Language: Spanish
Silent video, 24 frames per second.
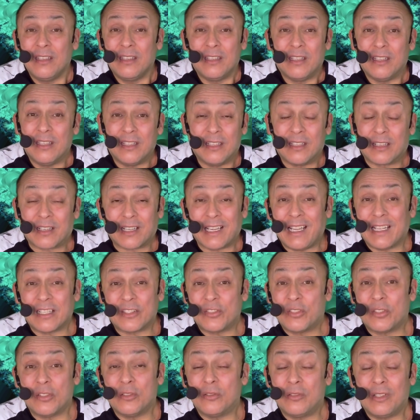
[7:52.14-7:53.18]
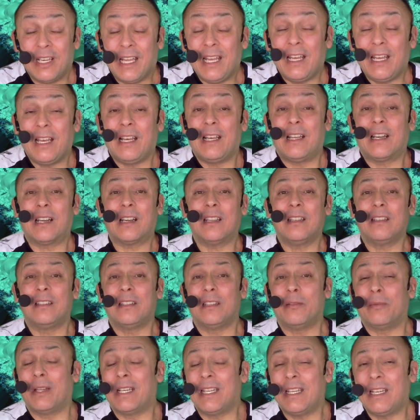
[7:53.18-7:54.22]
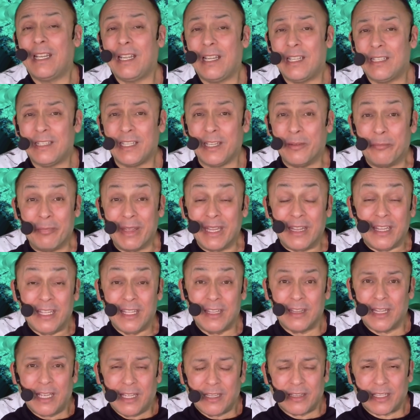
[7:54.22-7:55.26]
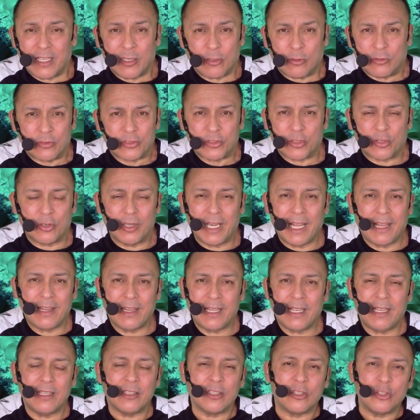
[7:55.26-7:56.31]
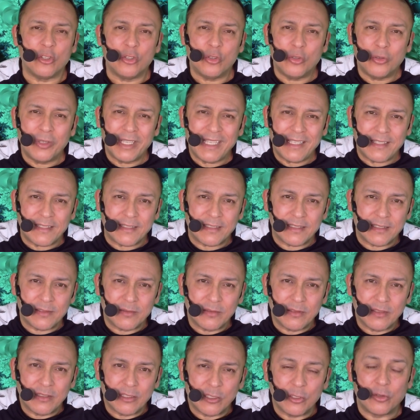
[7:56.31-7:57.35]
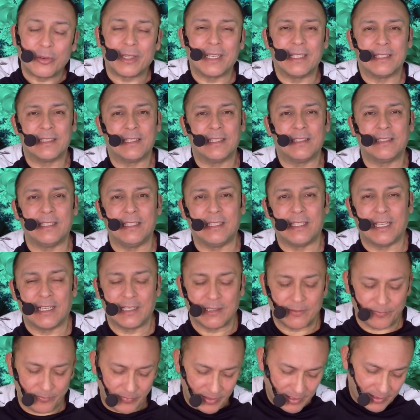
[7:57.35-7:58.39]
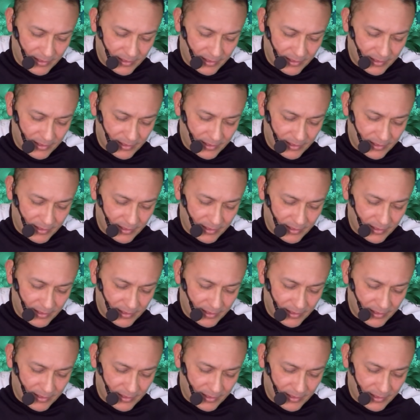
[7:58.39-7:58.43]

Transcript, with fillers: eh, reaccionar de manera desmedida, descontrolada, no es lo que necesitan.